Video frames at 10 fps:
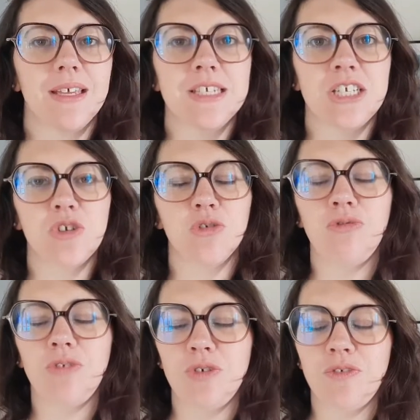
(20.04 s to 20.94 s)
J'ai
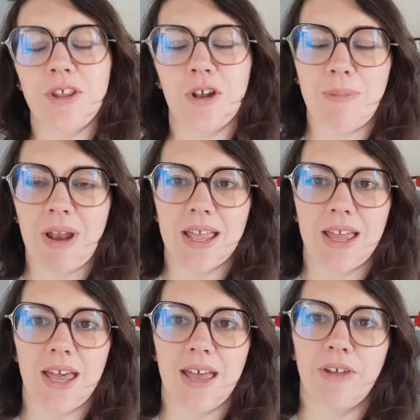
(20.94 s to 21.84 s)
surtout fait du vide dans les
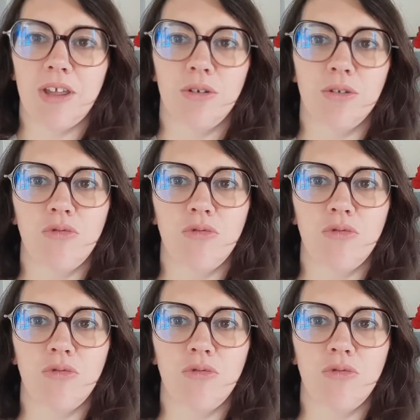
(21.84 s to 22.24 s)
placards avec euh,